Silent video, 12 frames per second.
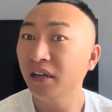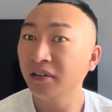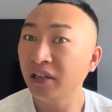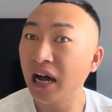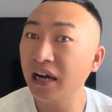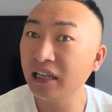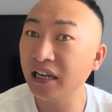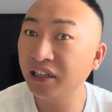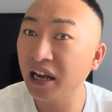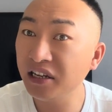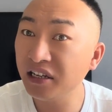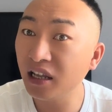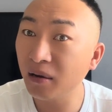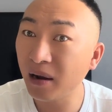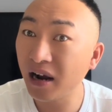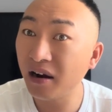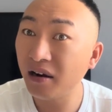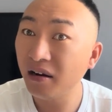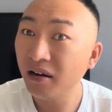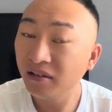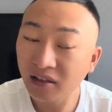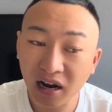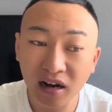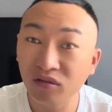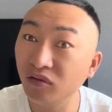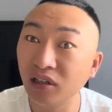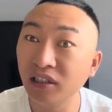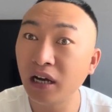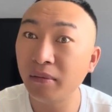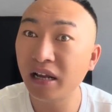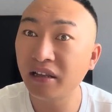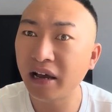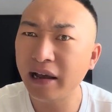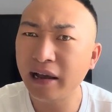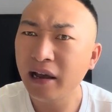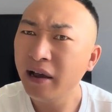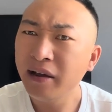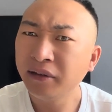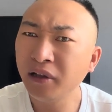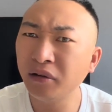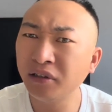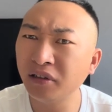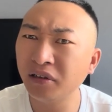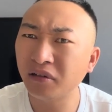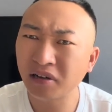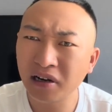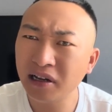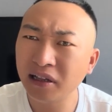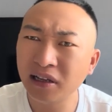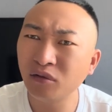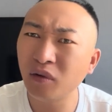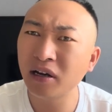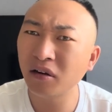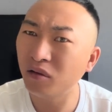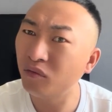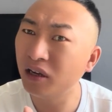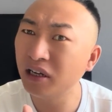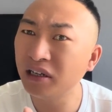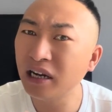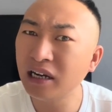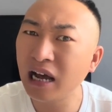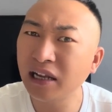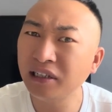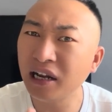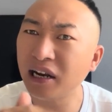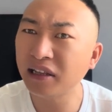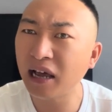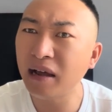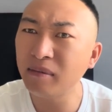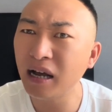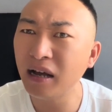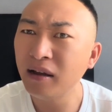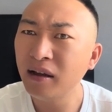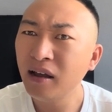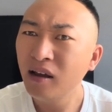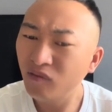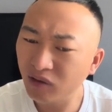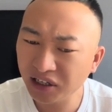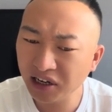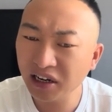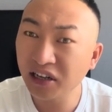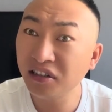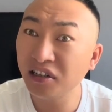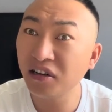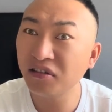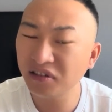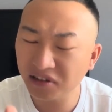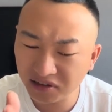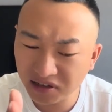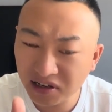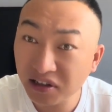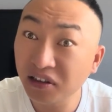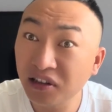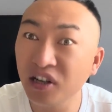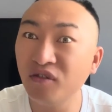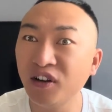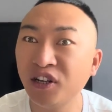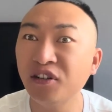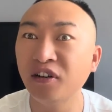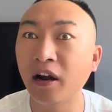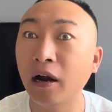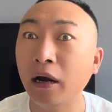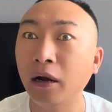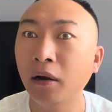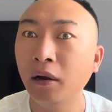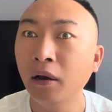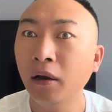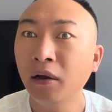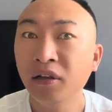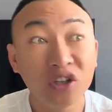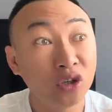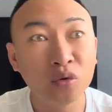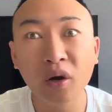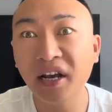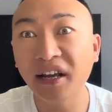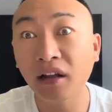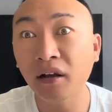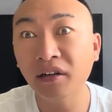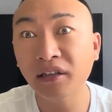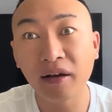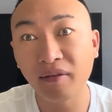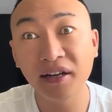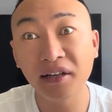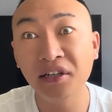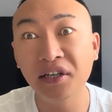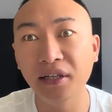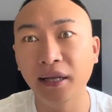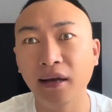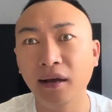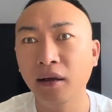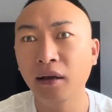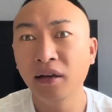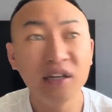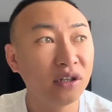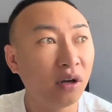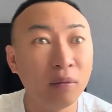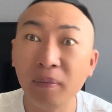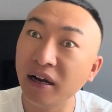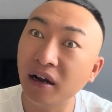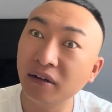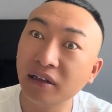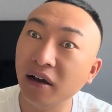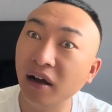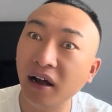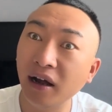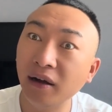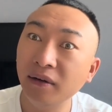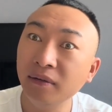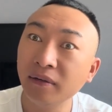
他在山西那边，他让杜城下不来台，到四九城给他抓着了，我能让他下来台吗？我得让他知道这自自己的定位是哪儿。你说给当时大伟给气的。一瞅白张大哥，